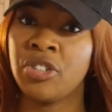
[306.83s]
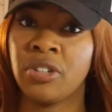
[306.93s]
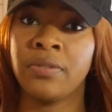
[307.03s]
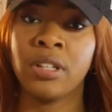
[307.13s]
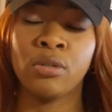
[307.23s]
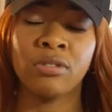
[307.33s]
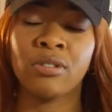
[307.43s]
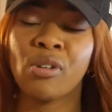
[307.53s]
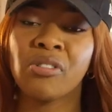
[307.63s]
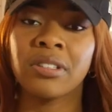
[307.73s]
J'ai fait une
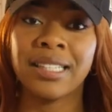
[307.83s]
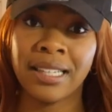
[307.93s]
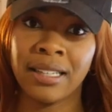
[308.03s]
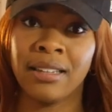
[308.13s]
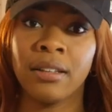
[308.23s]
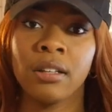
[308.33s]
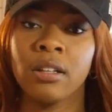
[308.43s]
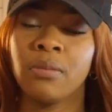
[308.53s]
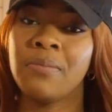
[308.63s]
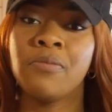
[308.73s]
trentaine,
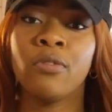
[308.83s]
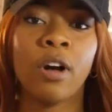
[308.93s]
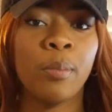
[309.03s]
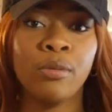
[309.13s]
voire